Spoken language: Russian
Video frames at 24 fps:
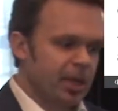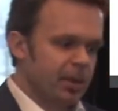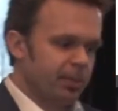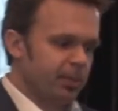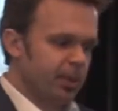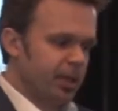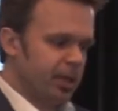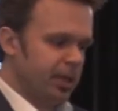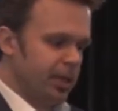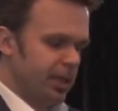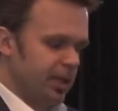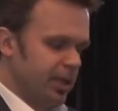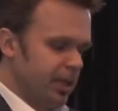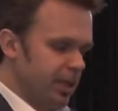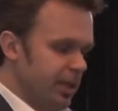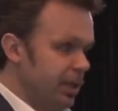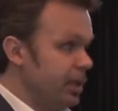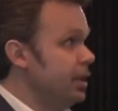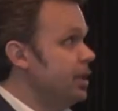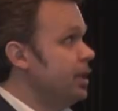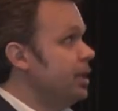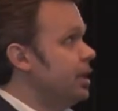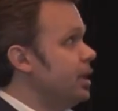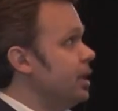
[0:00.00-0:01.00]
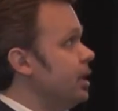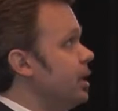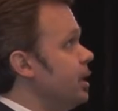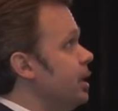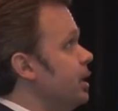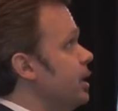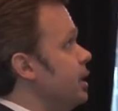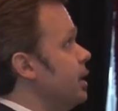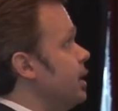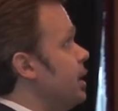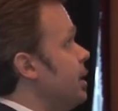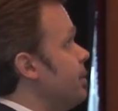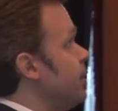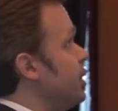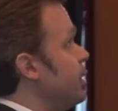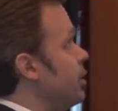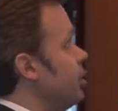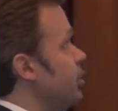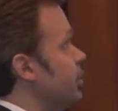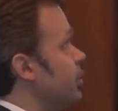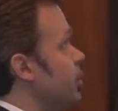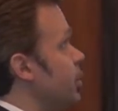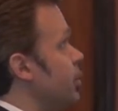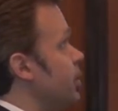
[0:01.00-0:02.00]
мы их
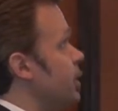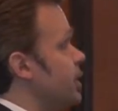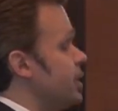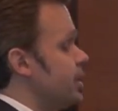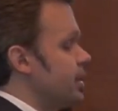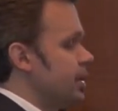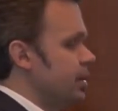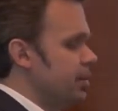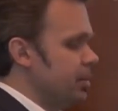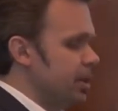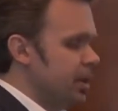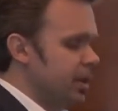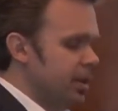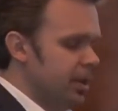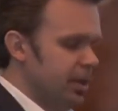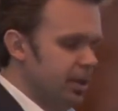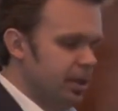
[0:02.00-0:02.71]
определенным образом